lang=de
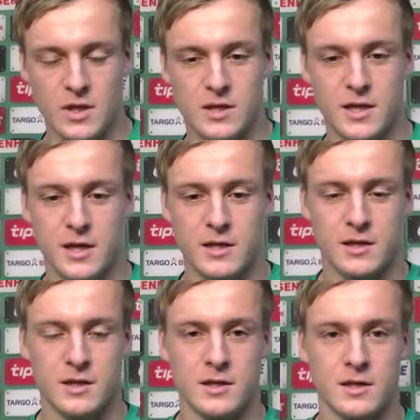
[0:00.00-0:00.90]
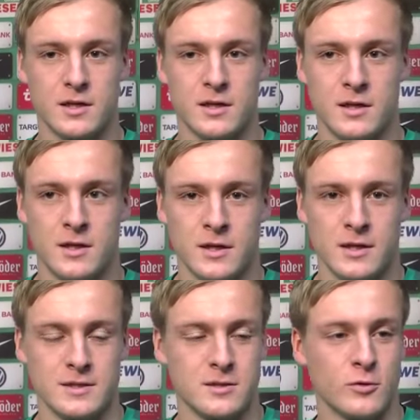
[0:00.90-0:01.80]
äh, ich denke, äh,
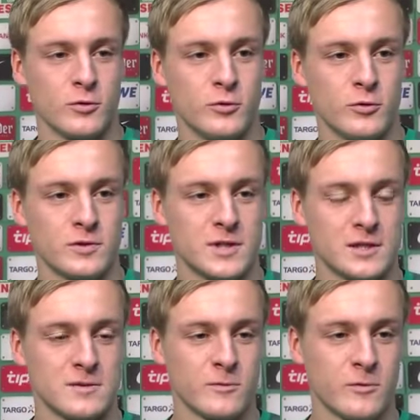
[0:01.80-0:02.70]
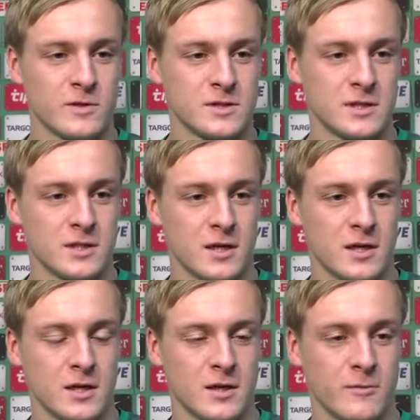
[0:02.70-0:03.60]
dass da auch genügend Sachen sind, wo wir, sie,
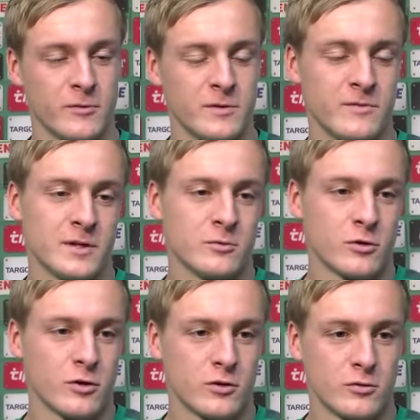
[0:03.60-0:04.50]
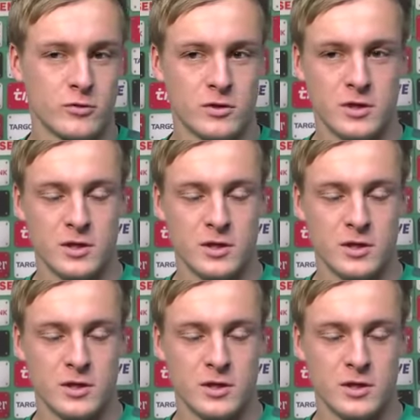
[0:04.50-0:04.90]
äh, wo wir ihnen wehtun können und